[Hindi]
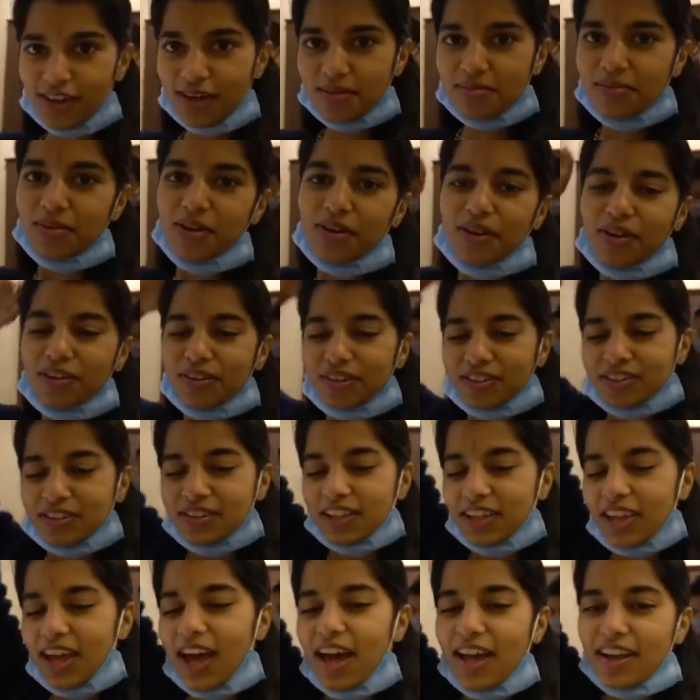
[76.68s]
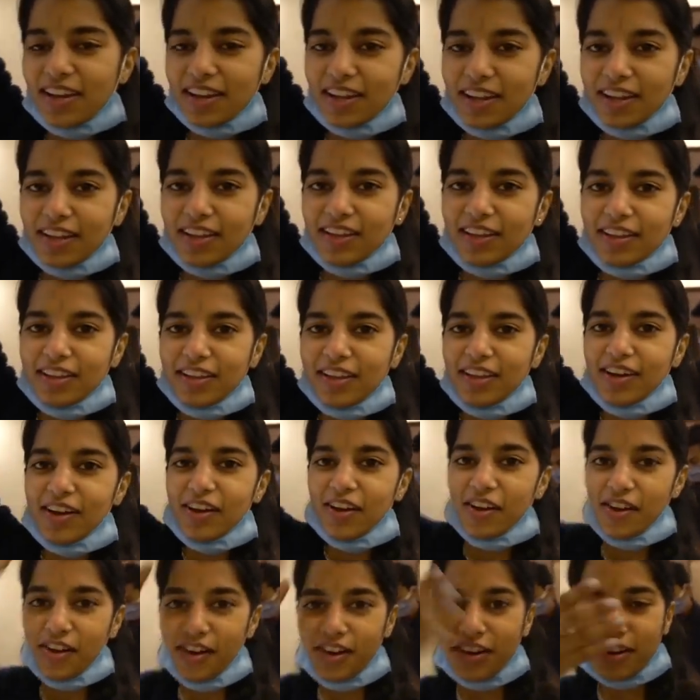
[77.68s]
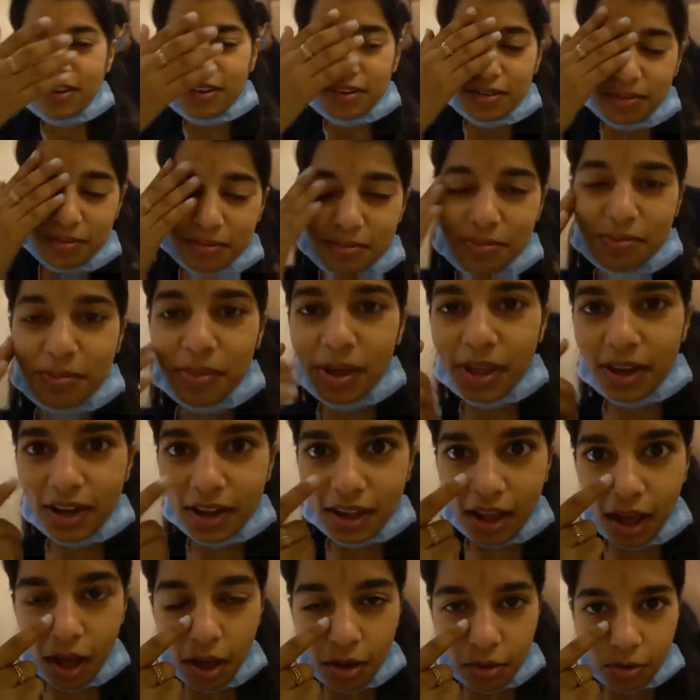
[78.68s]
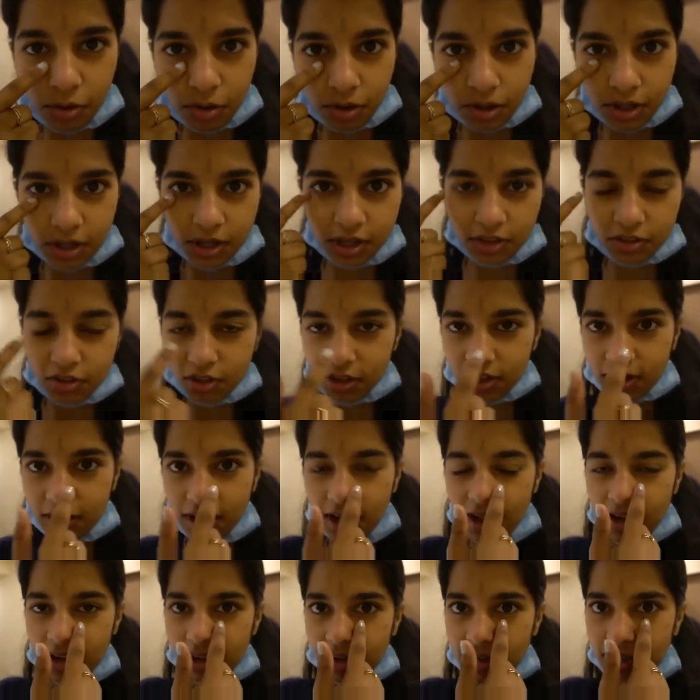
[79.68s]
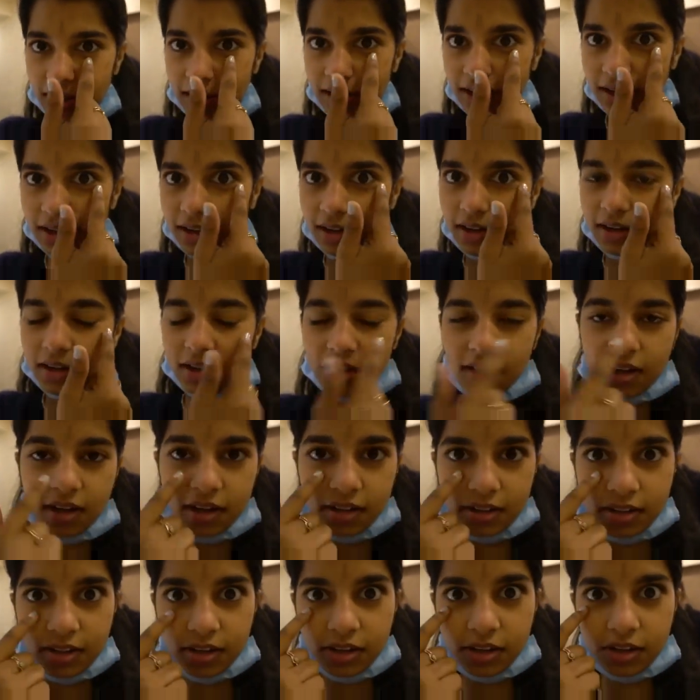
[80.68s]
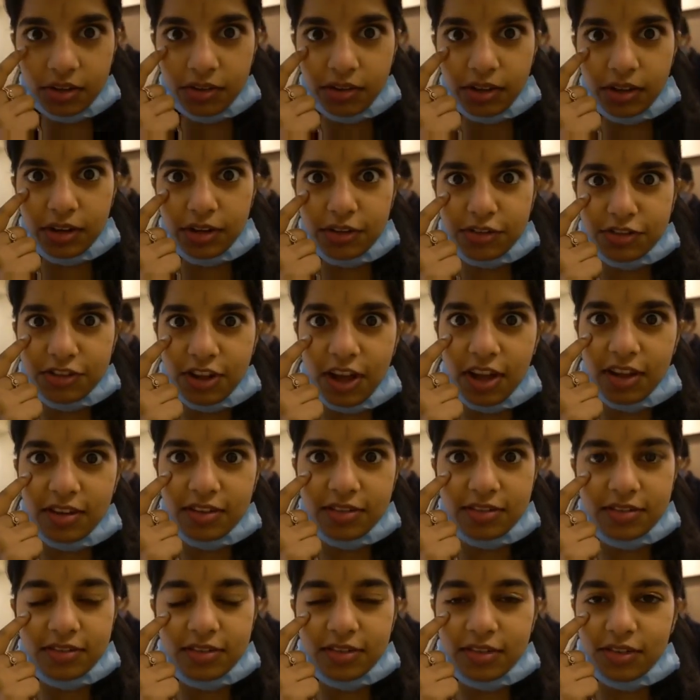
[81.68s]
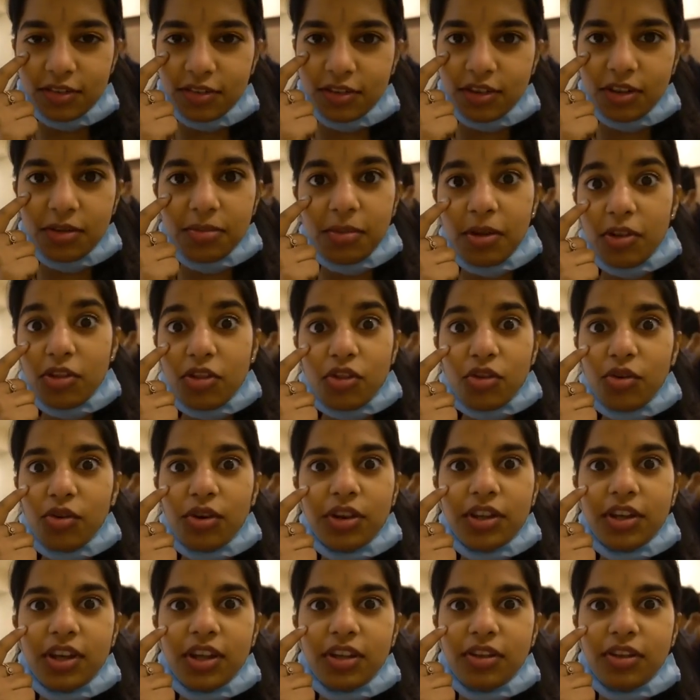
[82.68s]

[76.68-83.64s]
तो हम लोग तैयार है और मेरे आंखों के नीचे काला काला काला काला देख रहे होंगे निशान क्योंकि मैं सो ही